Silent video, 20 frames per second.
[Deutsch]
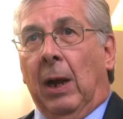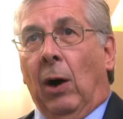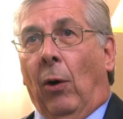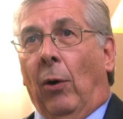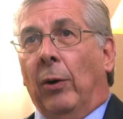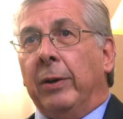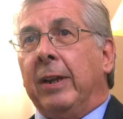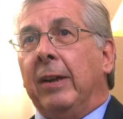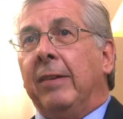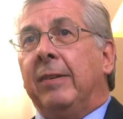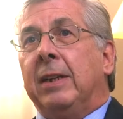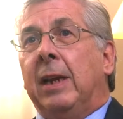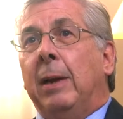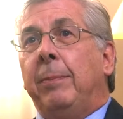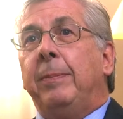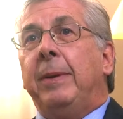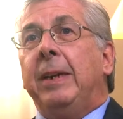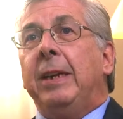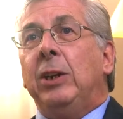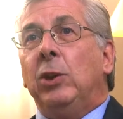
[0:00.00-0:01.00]
Oder es
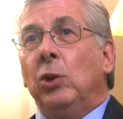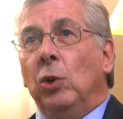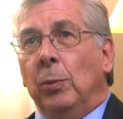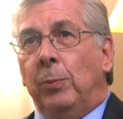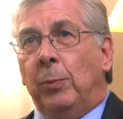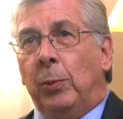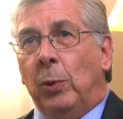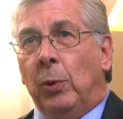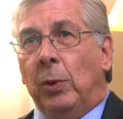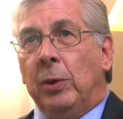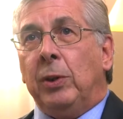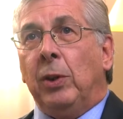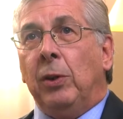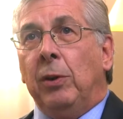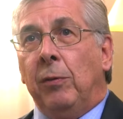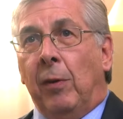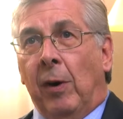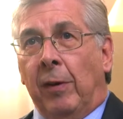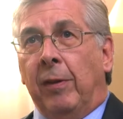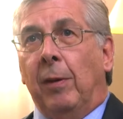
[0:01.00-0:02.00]
gibt die UPU,
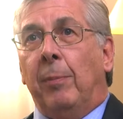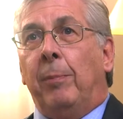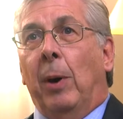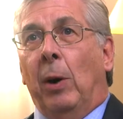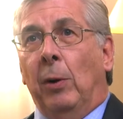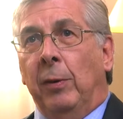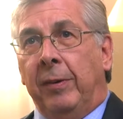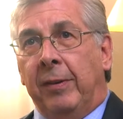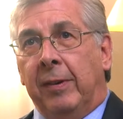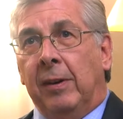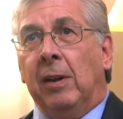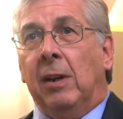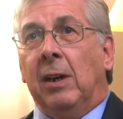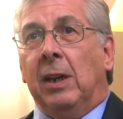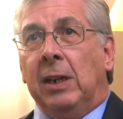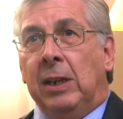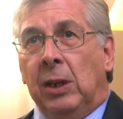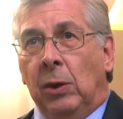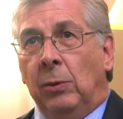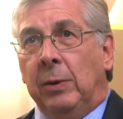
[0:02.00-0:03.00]
Universal Postal
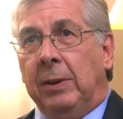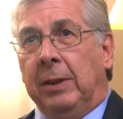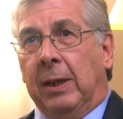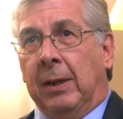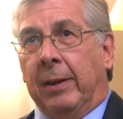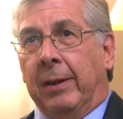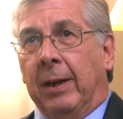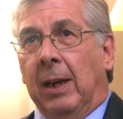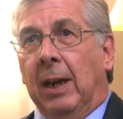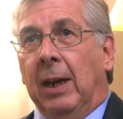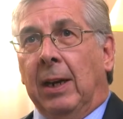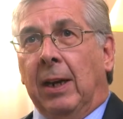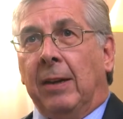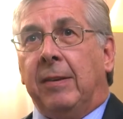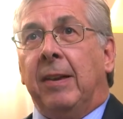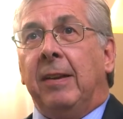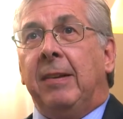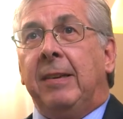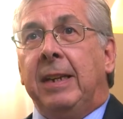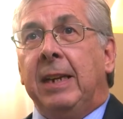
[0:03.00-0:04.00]
Union,
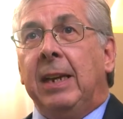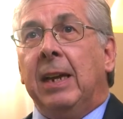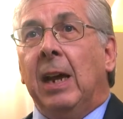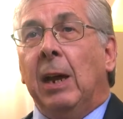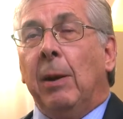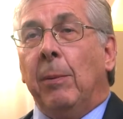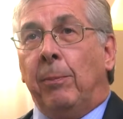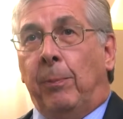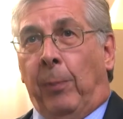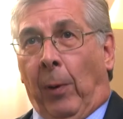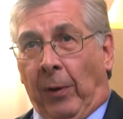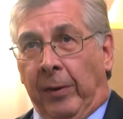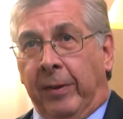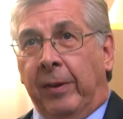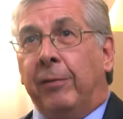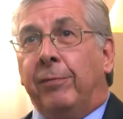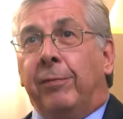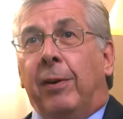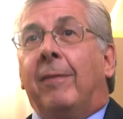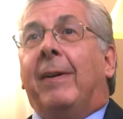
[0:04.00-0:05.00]
das ist die
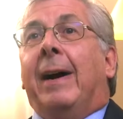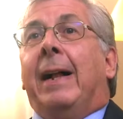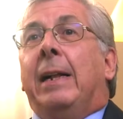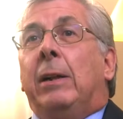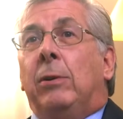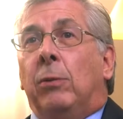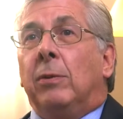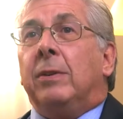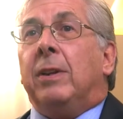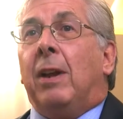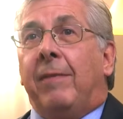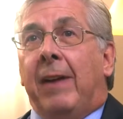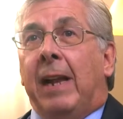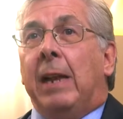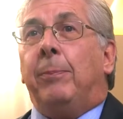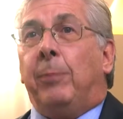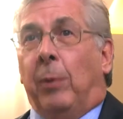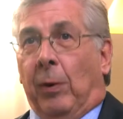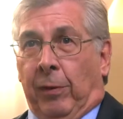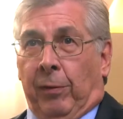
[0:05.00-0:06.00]
Postverwaltung, der
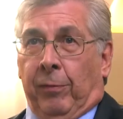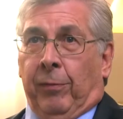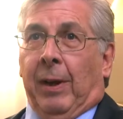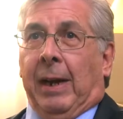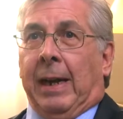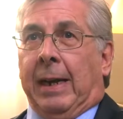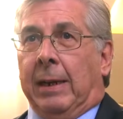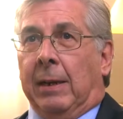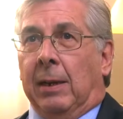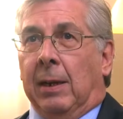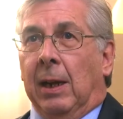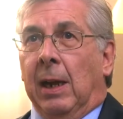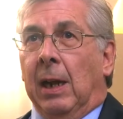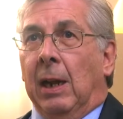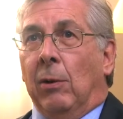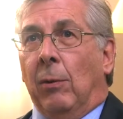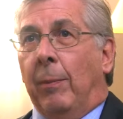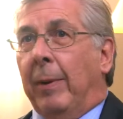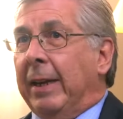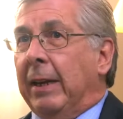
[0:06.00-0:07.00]
Weltpostverein,
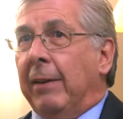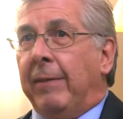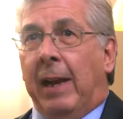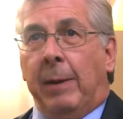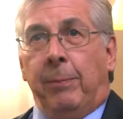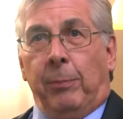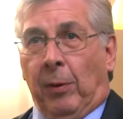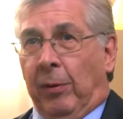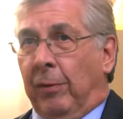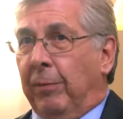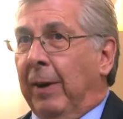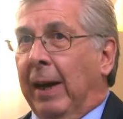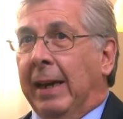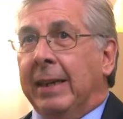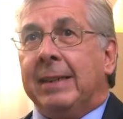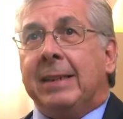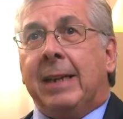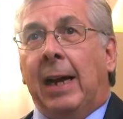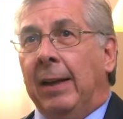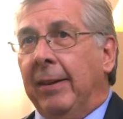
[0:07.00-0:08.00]
wobei der
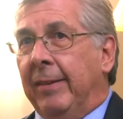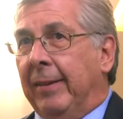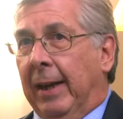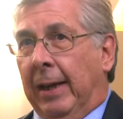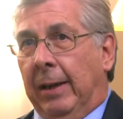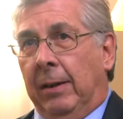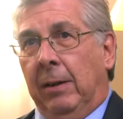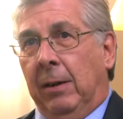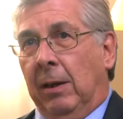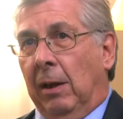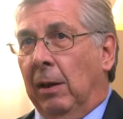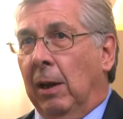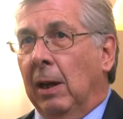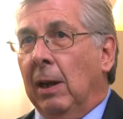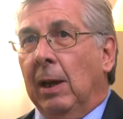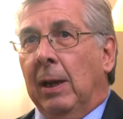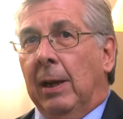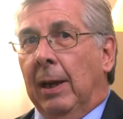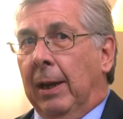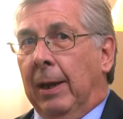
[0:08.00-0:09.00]
Weltpostverein ganz andere
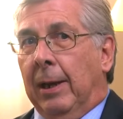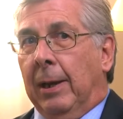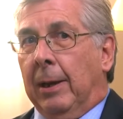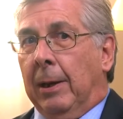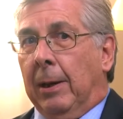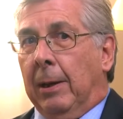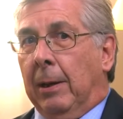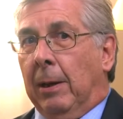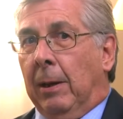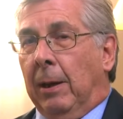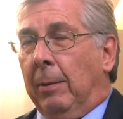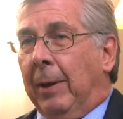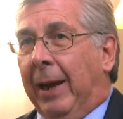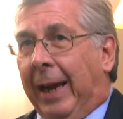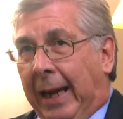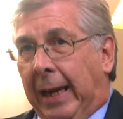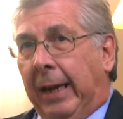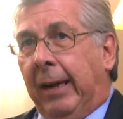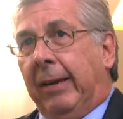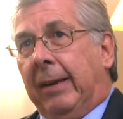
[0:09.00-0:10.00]
äh,
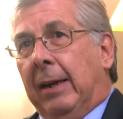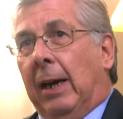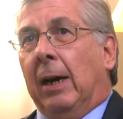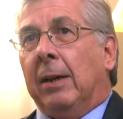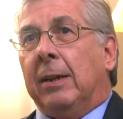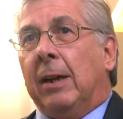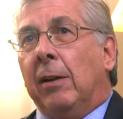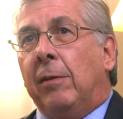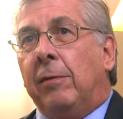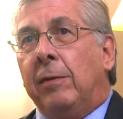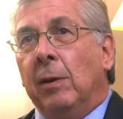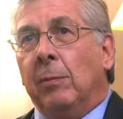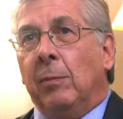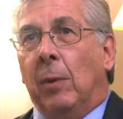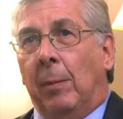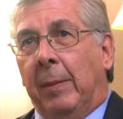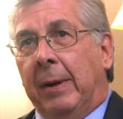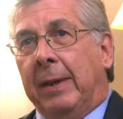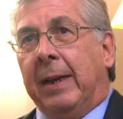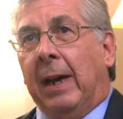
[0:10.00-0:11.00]
Rechte hat, als wir
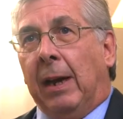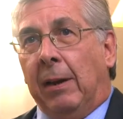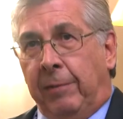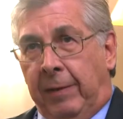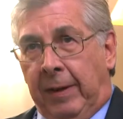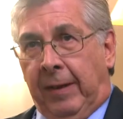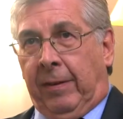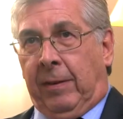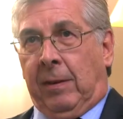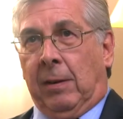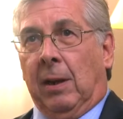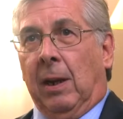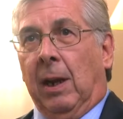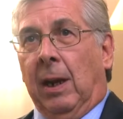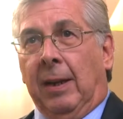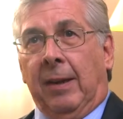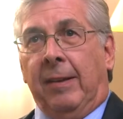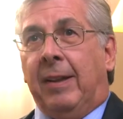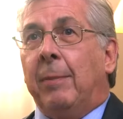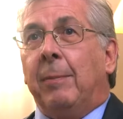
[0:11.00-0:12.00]
momentan wissen.
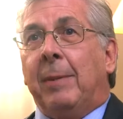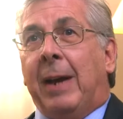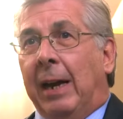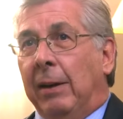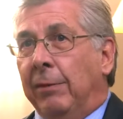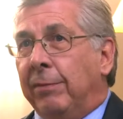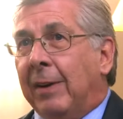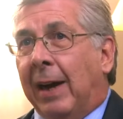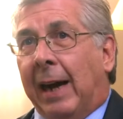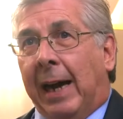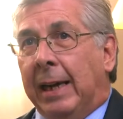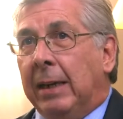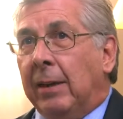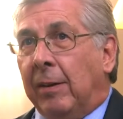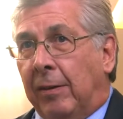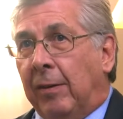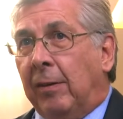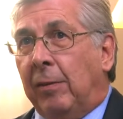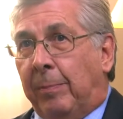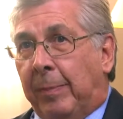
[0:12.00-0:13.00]
Das ist eben kein Verein,
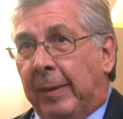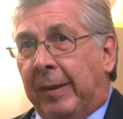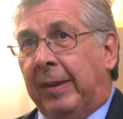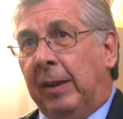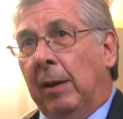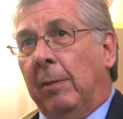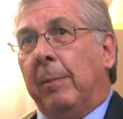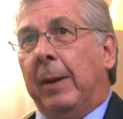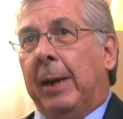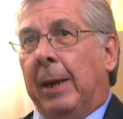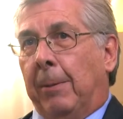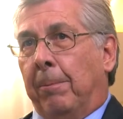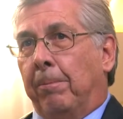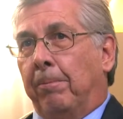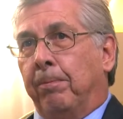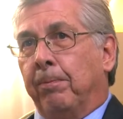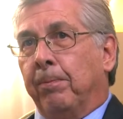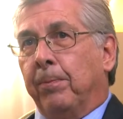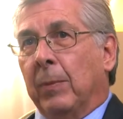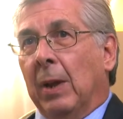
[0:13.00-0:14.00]
das ist ein bisschen mehr.
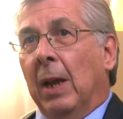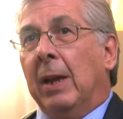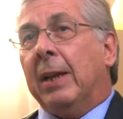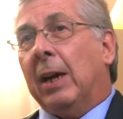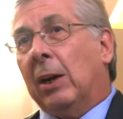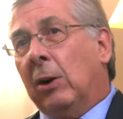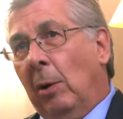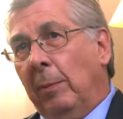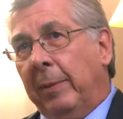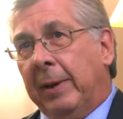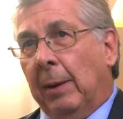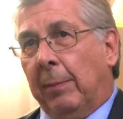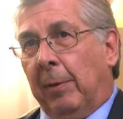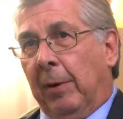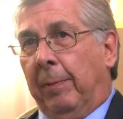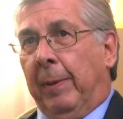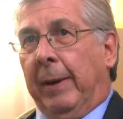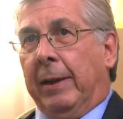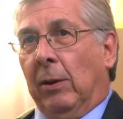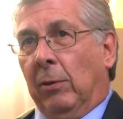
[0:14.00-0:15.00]
Da komme ich aber
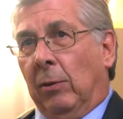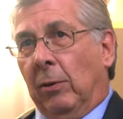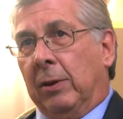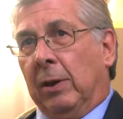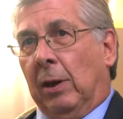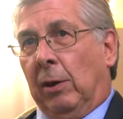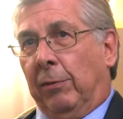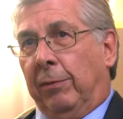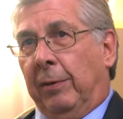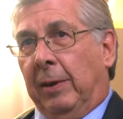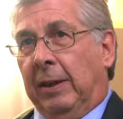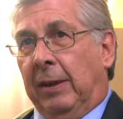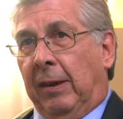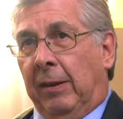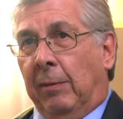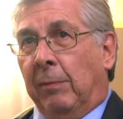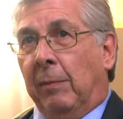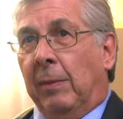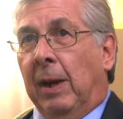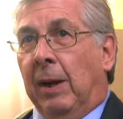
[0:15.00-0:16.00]
später noch drauf in
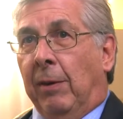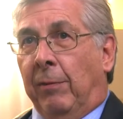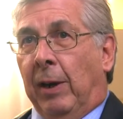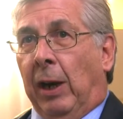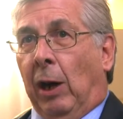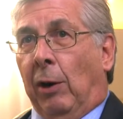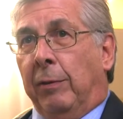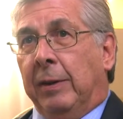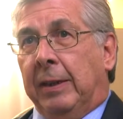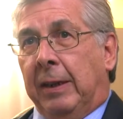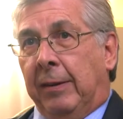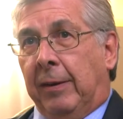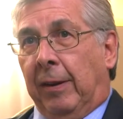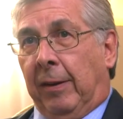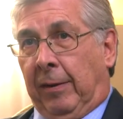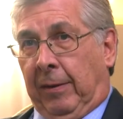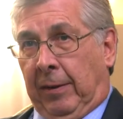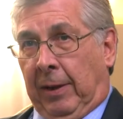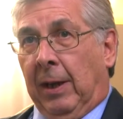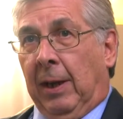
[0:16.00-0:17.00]
diesem Verlaufe
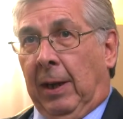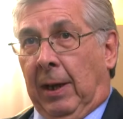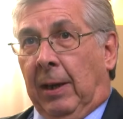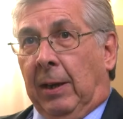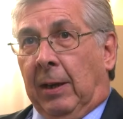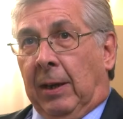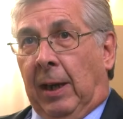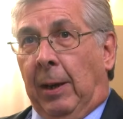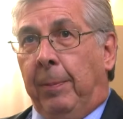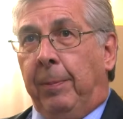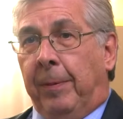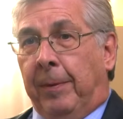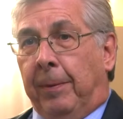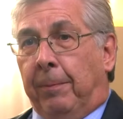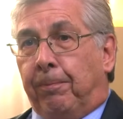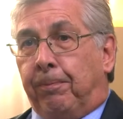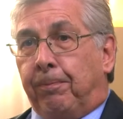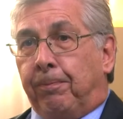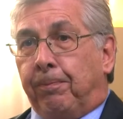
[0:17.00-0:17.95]
dieses Clips.